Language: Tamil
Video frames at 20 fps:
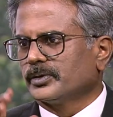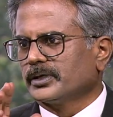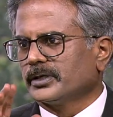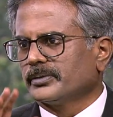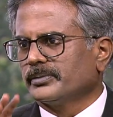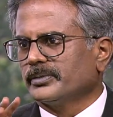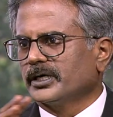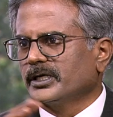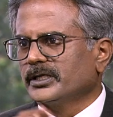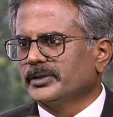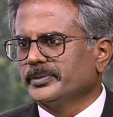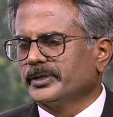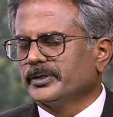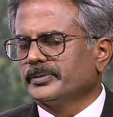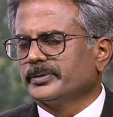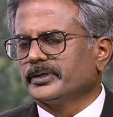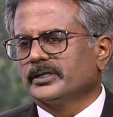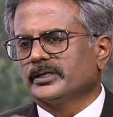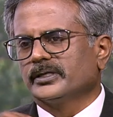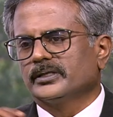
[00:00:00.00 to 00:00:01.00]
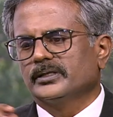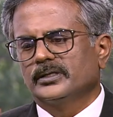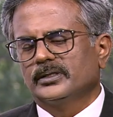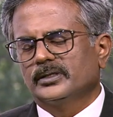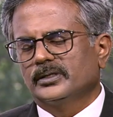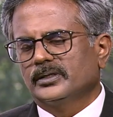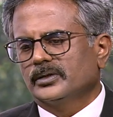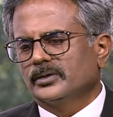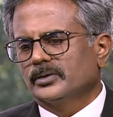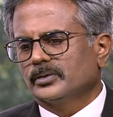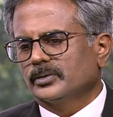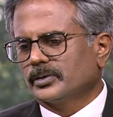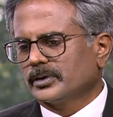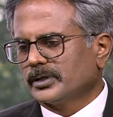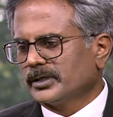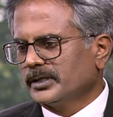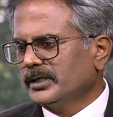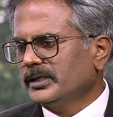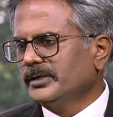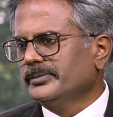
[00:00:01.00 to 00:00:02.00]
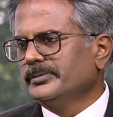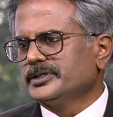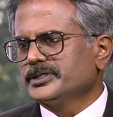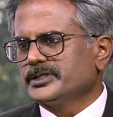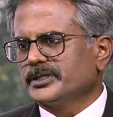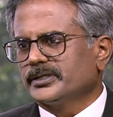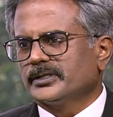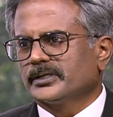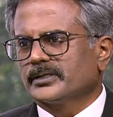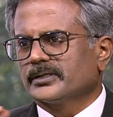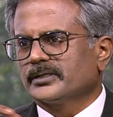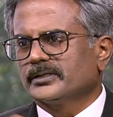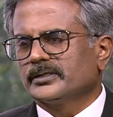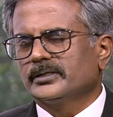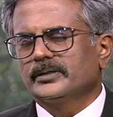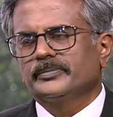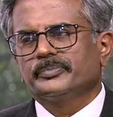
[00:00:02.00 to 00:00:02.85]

ஓட்டம் பாதிப்பு ஏற்பட்டால் ஒரு நிமிஷத்துக்கு